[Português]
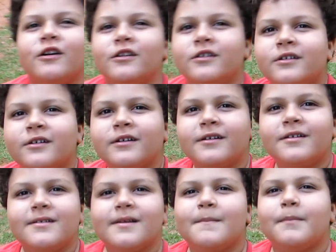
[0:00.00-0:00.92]

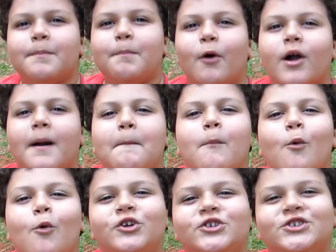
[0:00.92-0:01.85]
Pipoca? Pipoca
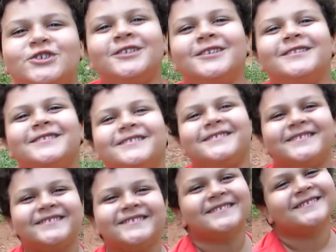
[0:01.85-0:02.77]
murcha. Ah, é,
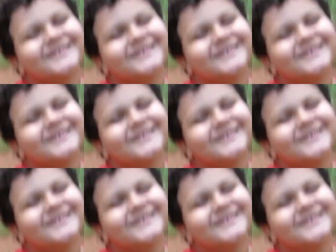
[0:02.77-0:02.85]
pipoca